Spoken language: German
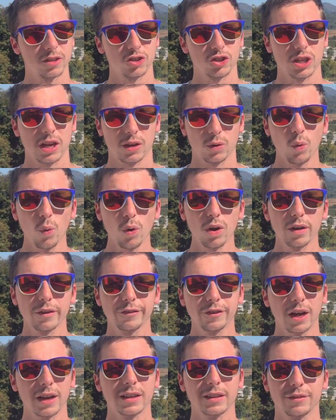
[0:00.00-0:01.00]
sehr stark
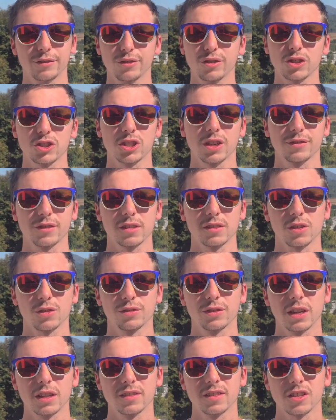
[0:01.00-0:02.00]
hochgefahren, die Wirtschaft ist auch
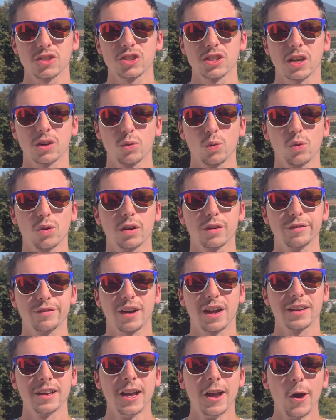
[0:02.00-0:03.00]
wieder sehr stark
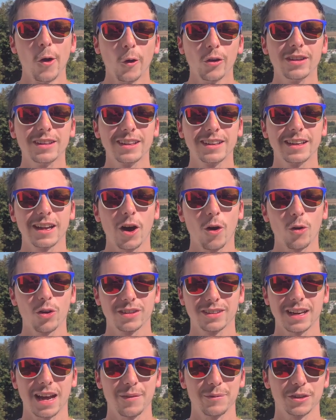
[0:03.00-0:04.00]
hochgefahren und genau
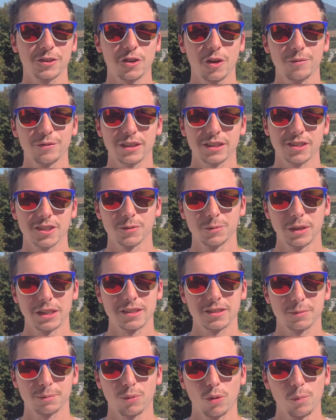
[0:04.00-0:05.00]
damit kommen wir zum
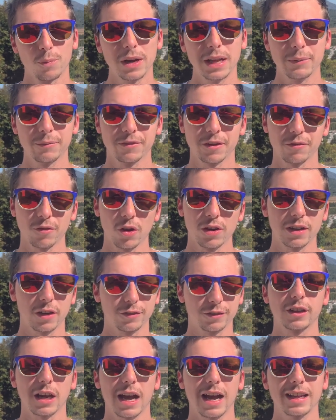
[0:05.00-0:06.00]
nächsten Problem. Wir wollen
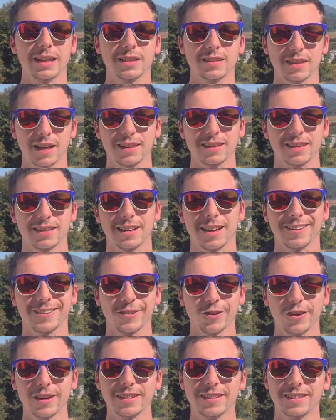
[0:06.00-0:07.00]
auf der einen Seite
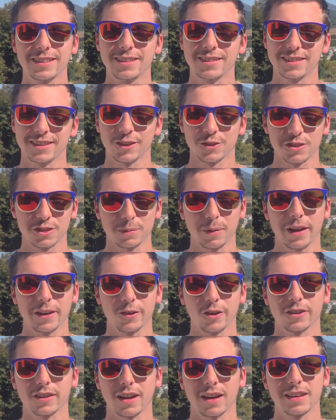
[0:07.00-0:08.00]
natürlich die
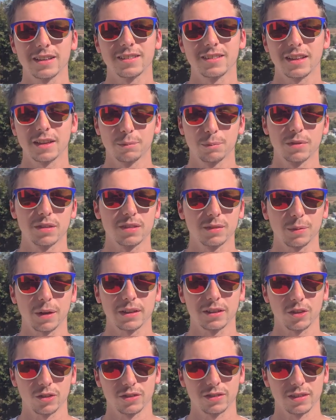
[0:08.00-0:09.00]
CO2-Neutralität bis
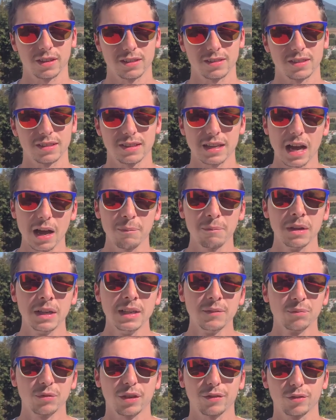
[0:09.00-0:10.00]
2060 haben,
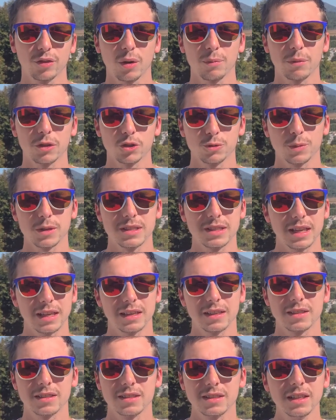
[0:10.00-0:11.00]
dafür hat man
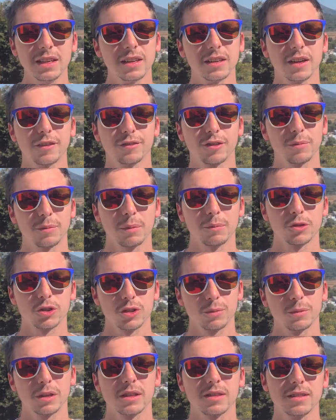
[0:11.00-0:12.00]
spezielle Ziele, dafür hat man
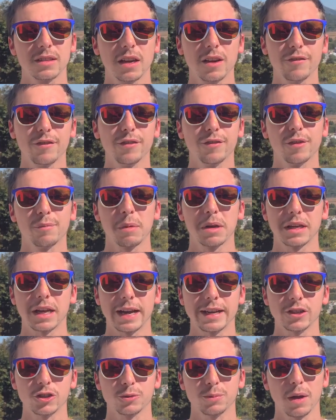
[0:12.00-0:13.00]
bestimmte Ziele, wie viel man
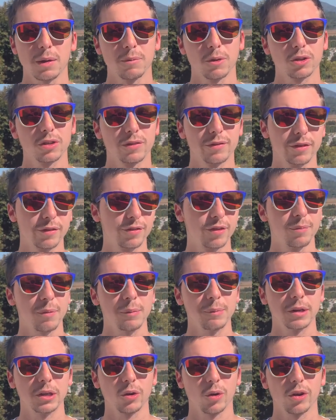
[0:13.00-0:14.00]
einsparen möchte, wie viel man
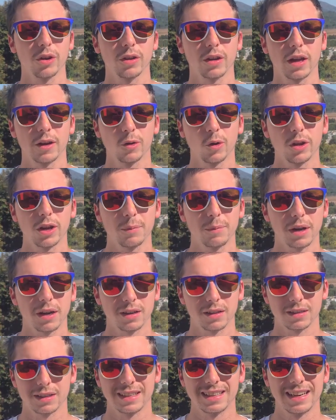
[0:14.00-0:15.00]
mit neuer,
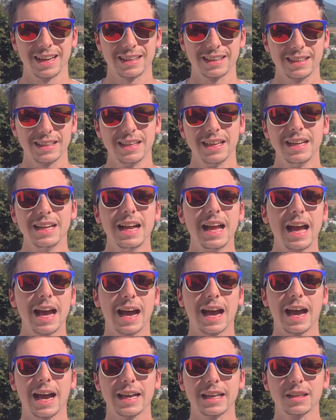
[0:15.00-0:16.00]
erneuerbaren Energie
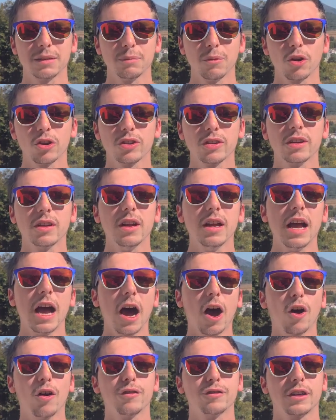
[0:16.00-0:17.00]
erreichen möchte.
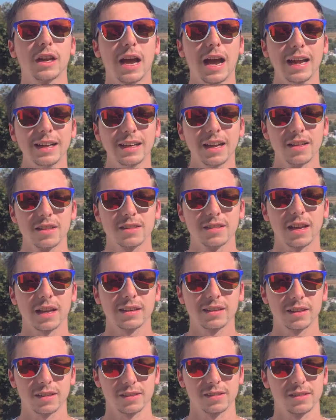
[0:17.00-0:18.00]
Auf der anderen
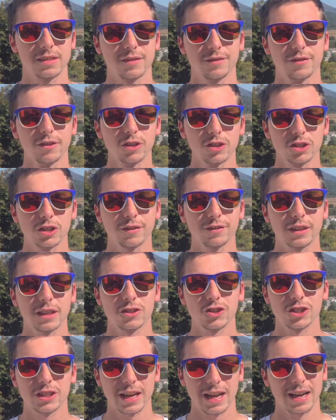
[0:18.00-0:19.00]
Seite ist die Wirtschaft
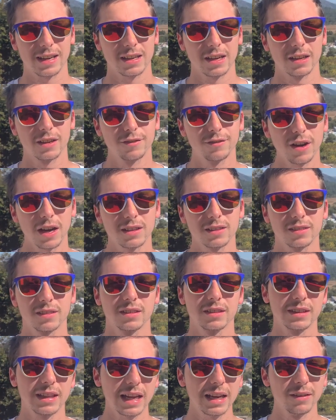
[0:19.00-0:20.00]
jetzt stärker
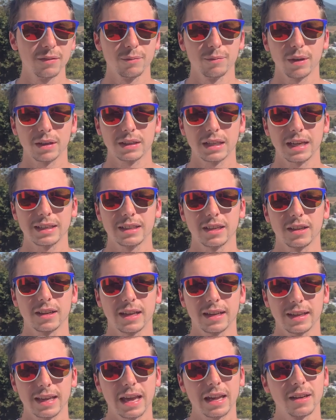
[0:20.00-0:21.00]
gewachsen, denn man kann ja
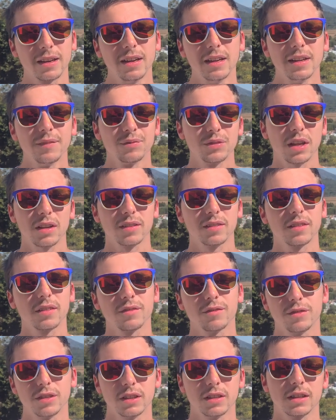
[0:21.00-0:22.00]
erkennen, dass,
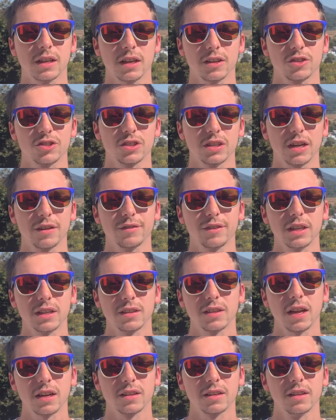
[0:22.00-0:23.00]
wie ich gerade schon
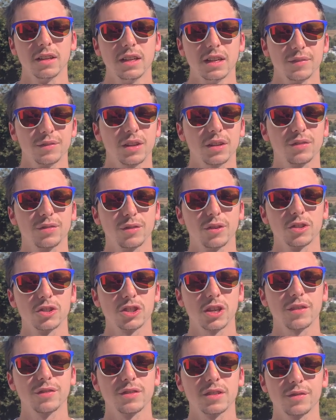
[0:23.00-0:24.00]
erwähnt hatte, das Wirtschaft
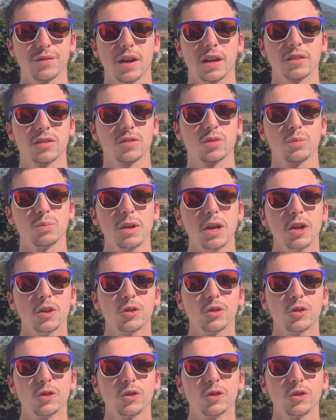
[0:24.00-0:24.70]
Wirtschaftswachstum